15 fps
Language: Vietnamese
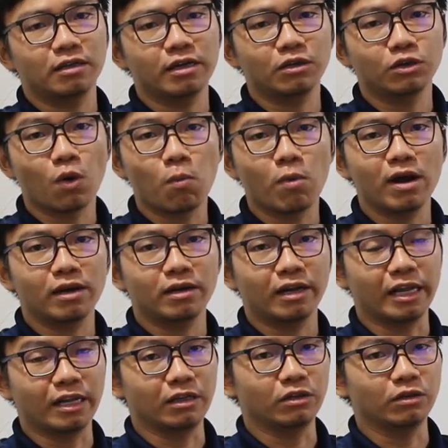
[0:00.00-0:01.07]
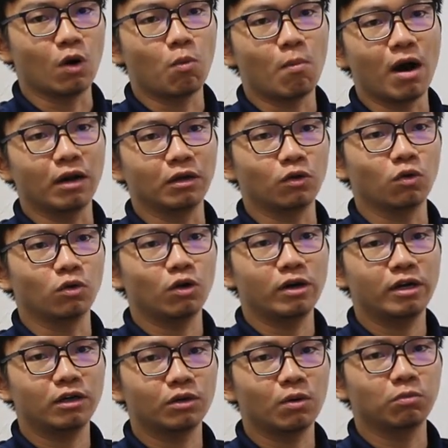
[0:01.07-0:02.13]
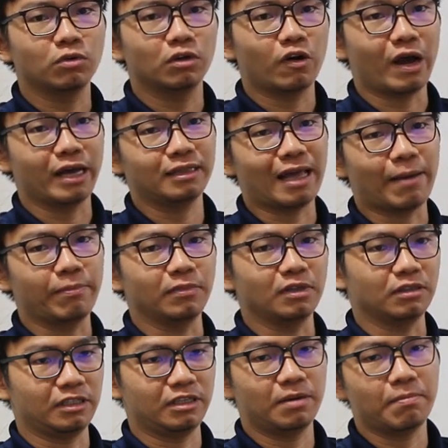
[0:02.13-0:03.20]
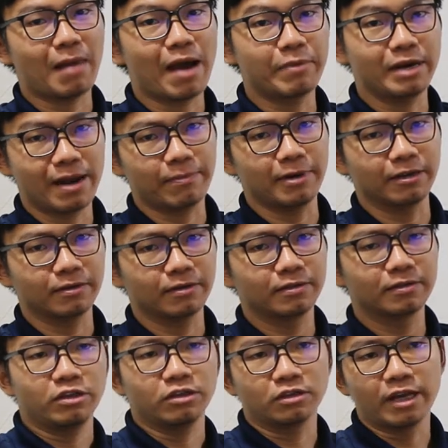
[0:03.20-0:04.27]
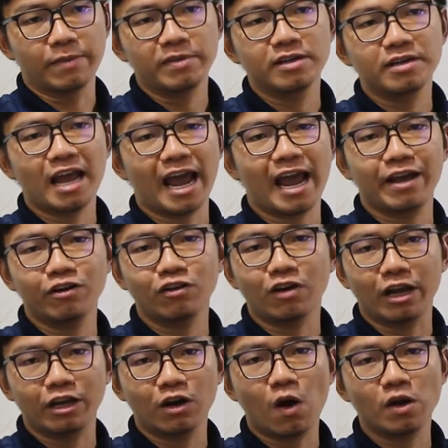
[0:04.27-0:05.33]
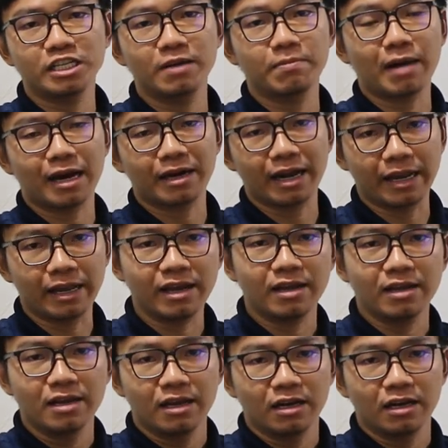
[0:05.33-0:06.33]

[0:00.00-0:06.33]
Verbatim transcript: đất nung á thì độ bền của ngói đất nung khoảng tầm trên 30 năm lực có nhược điểm thứ hai của loại ngói xi măng này á